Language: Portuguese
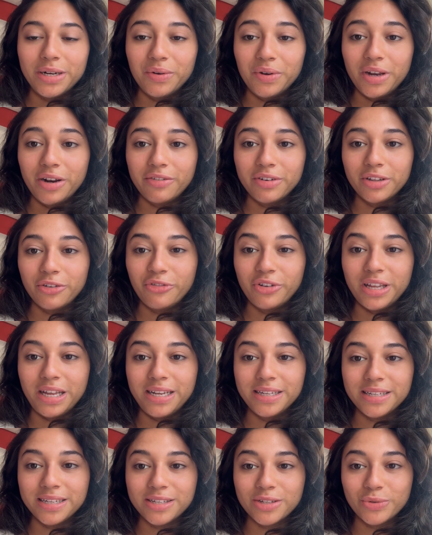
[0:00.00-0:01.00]
não gravando a
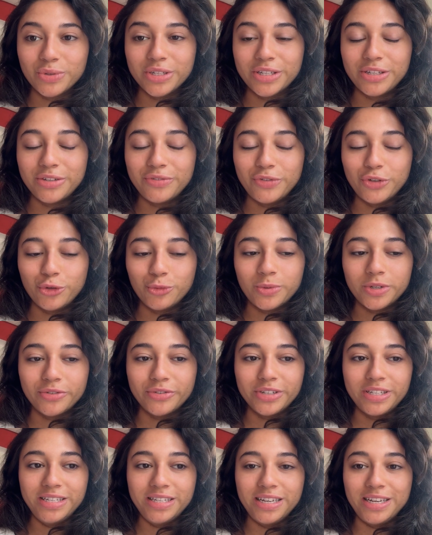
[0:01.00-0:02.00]
finalização desse vídeo pra
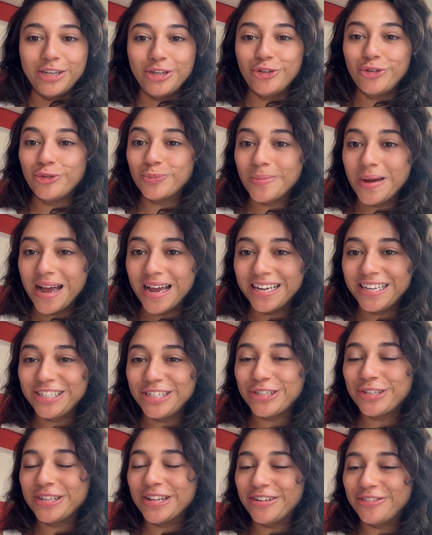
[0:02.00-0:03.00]
vocês,
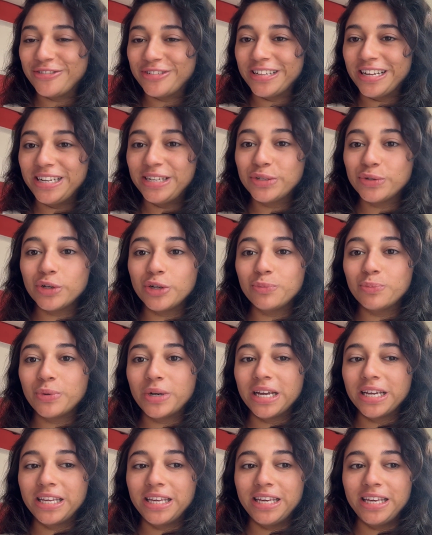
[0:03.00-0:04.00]
mas, né, finalizou ele
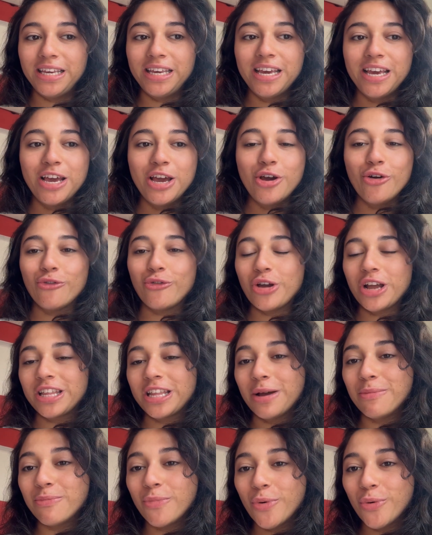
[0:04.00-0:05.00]
por aqui. Foi
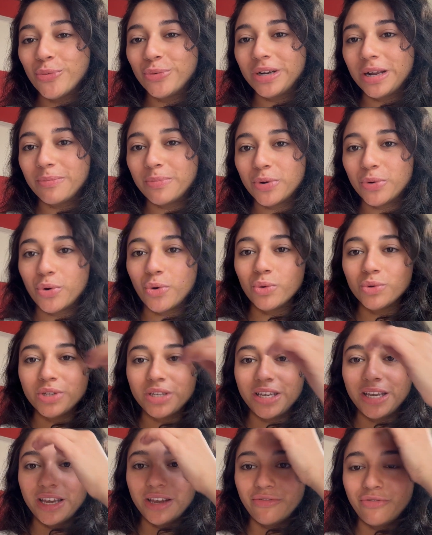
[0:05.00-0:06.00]
até bom, né, pra eu
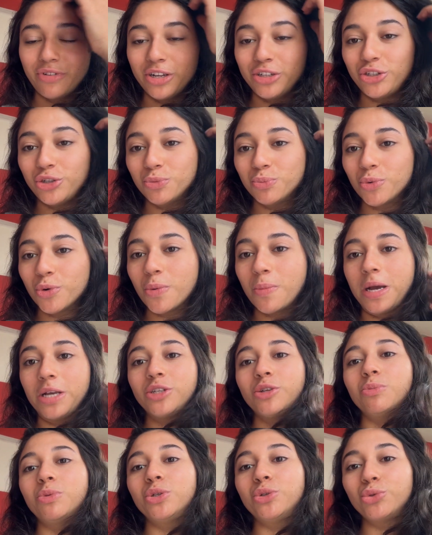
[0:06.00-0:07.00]
conseguir refletir um pouco mais
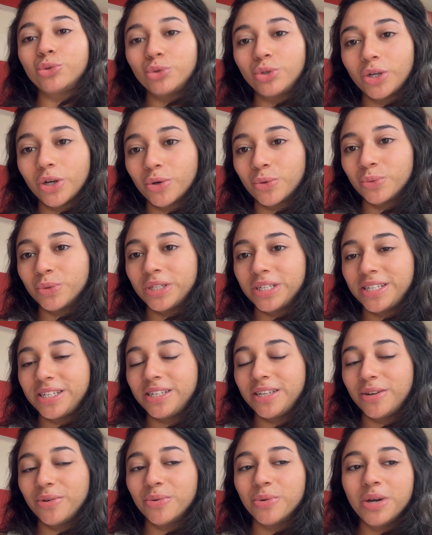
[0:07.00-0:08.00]
sobre tudo que
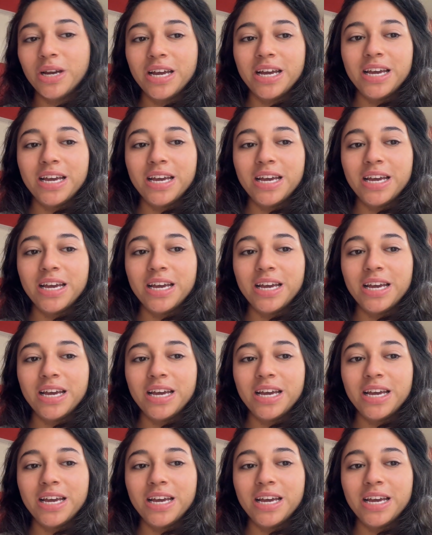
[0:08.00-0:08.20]
aconteceu.